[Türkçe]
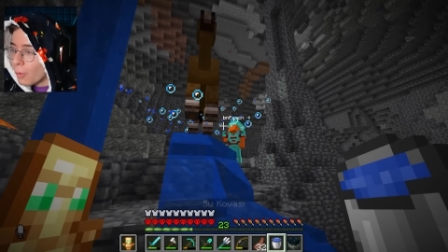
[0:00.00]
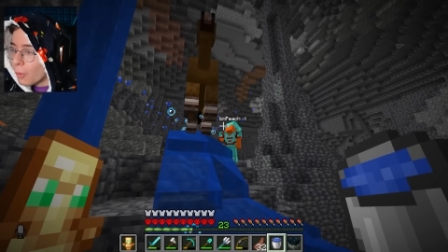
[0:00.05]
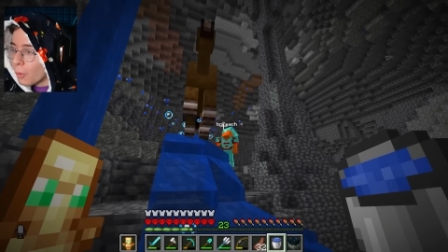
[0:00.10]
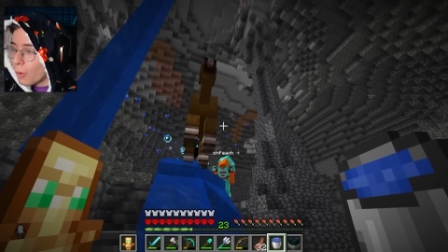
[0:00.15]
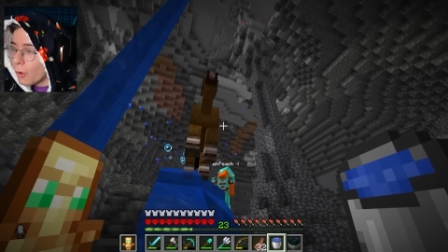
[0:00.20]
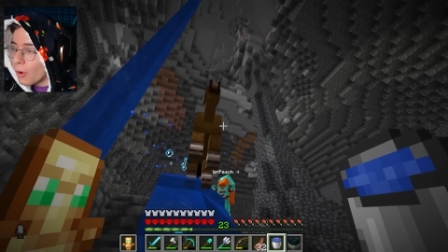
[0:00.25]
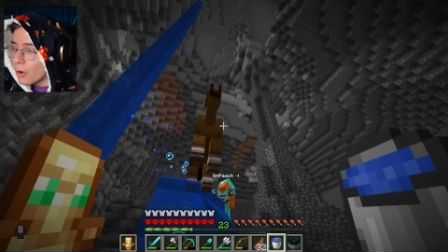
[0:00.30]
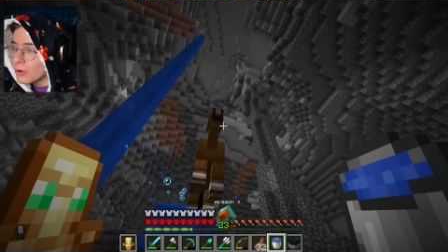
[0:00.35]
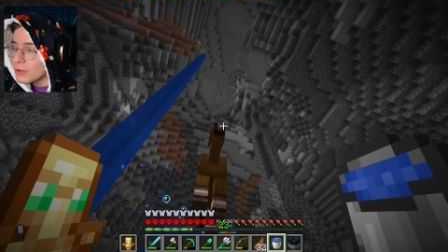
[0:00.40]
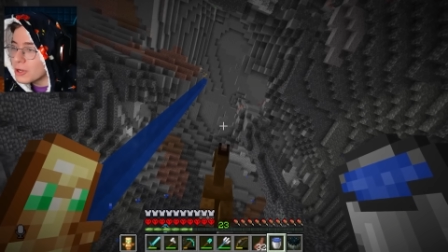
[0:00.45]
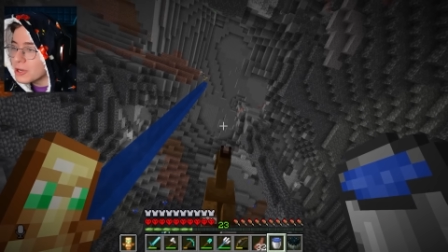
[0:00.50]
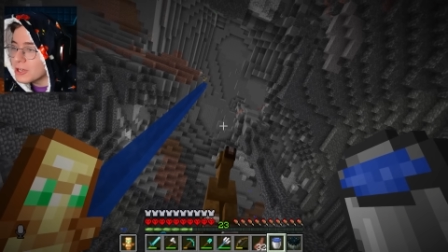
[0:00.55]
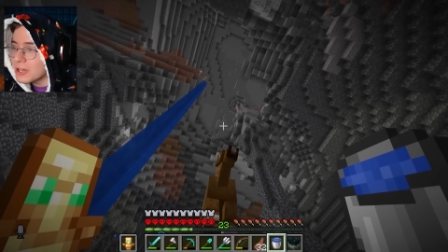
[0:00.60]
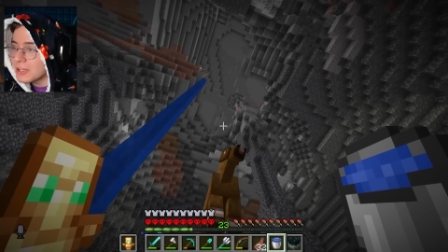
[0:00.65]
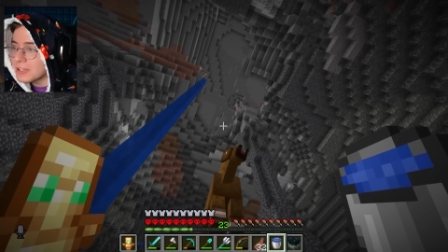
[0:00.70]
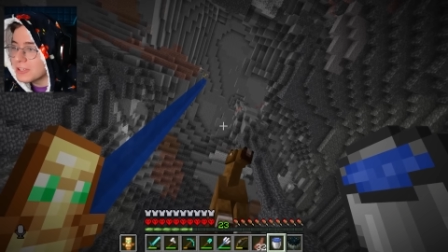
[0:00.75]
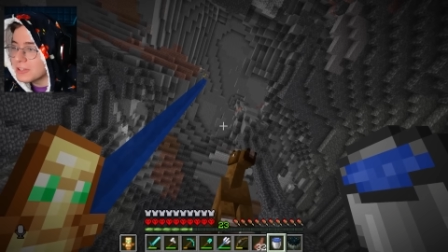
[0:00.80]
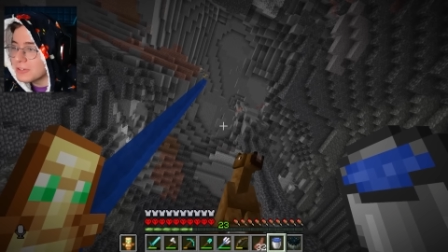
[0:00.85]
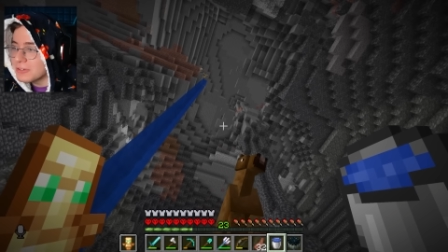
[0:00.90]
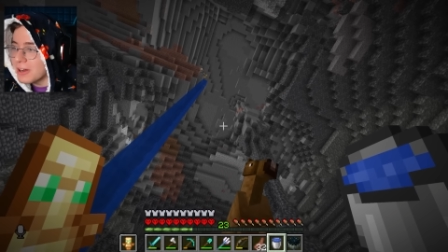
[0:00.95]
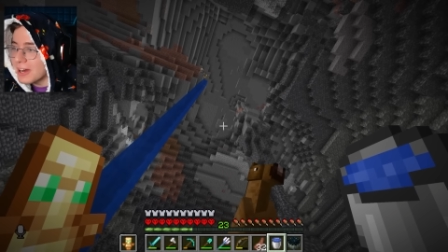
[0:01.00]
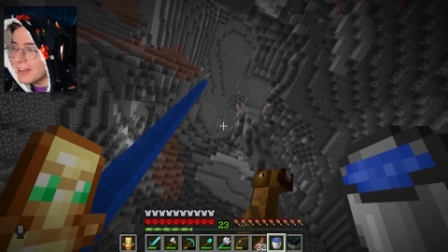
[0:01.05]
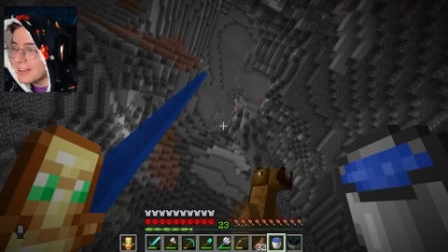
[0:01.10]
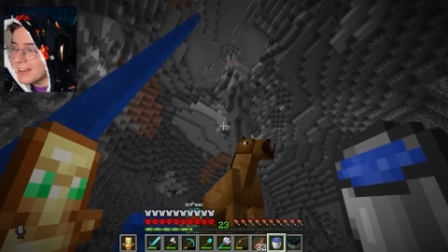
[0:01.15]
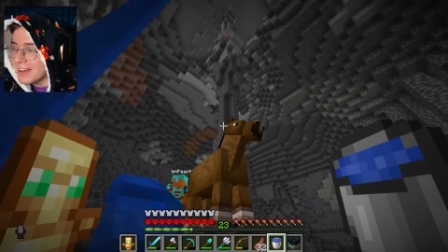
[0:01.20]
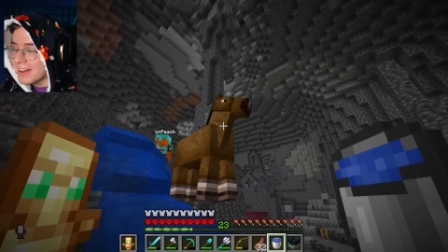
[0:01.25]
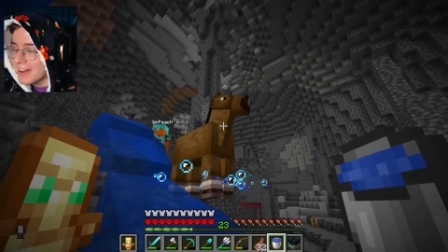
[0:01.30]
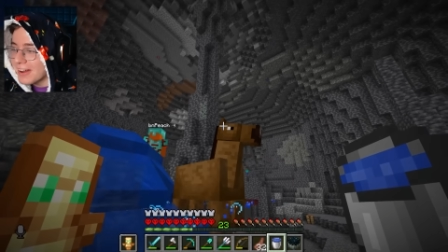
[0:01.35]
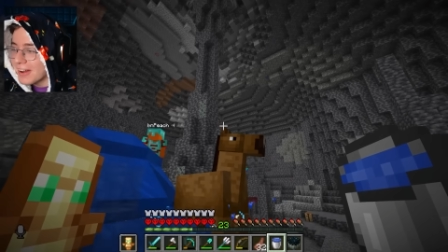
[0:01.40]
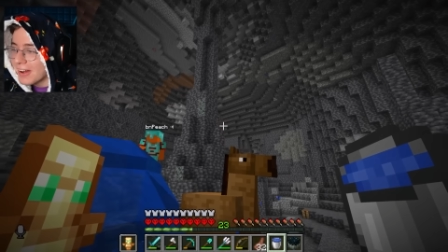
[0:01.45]
Oo yakaladı var
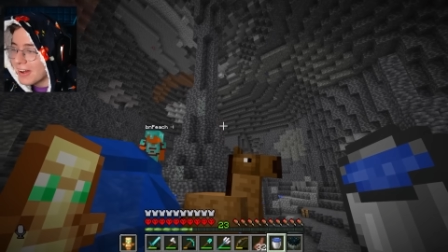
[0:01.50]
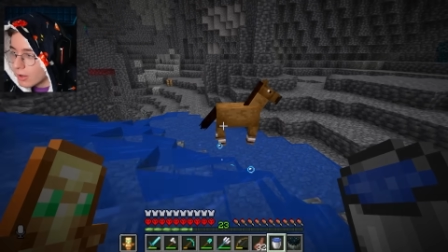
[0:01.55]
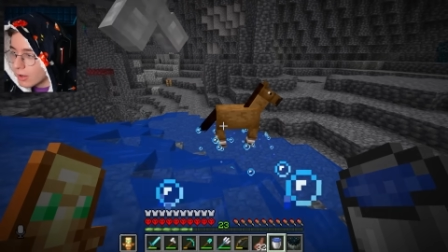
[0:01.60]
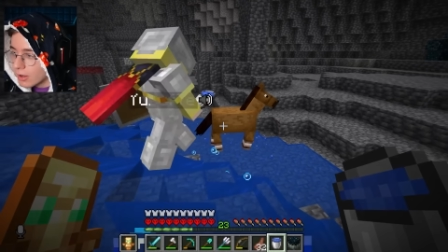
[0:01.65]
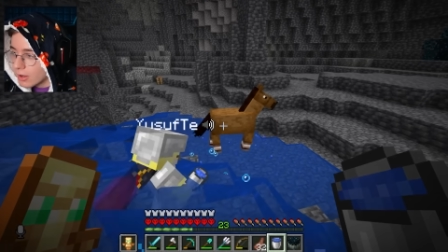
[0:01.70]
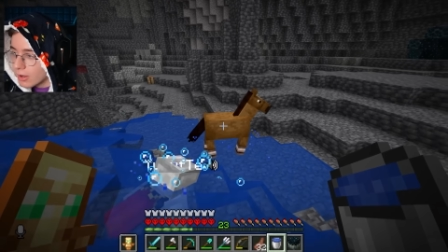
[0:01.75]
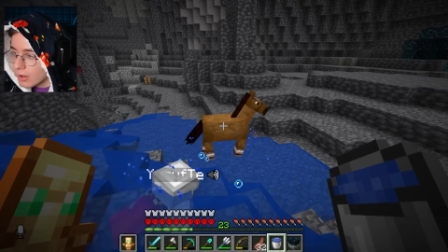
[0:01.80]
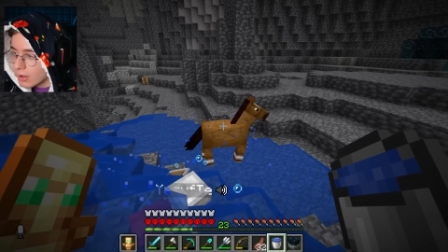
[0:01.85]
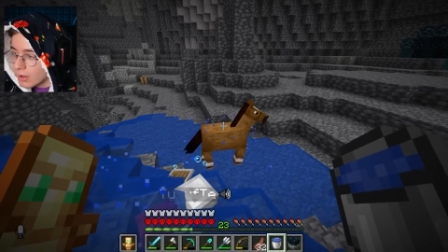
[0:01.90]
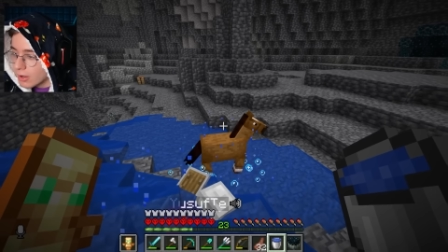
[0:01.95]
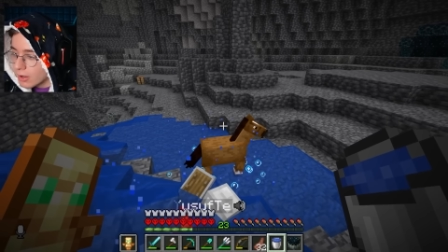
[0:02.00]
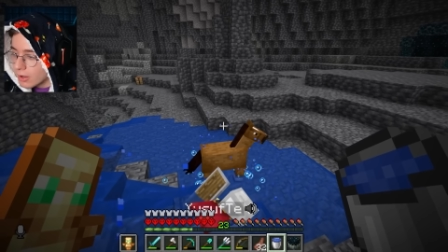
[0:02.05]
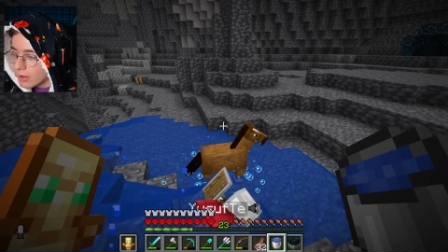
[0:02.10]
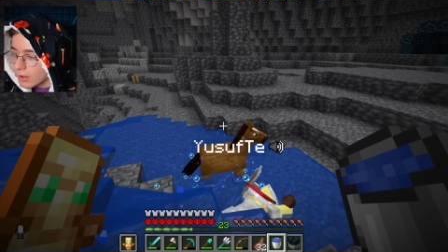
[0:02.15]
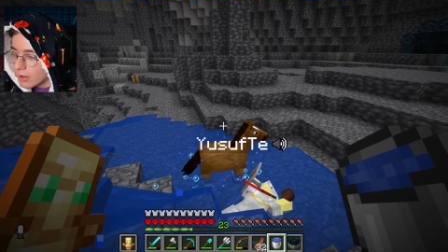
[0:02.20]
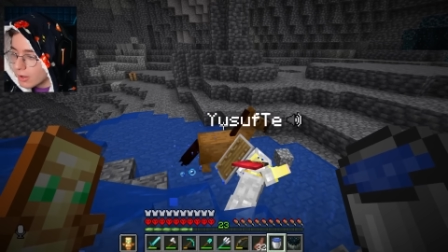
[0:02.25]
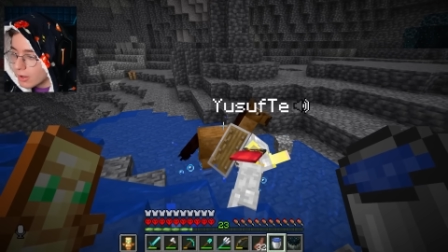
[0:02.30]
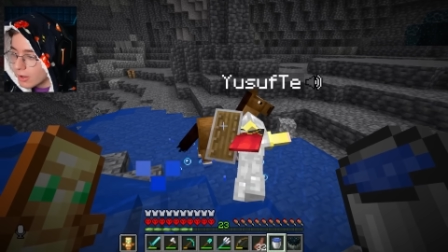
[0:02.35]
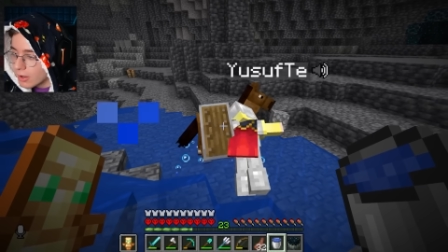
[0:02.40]
ya. Oğlum bu deve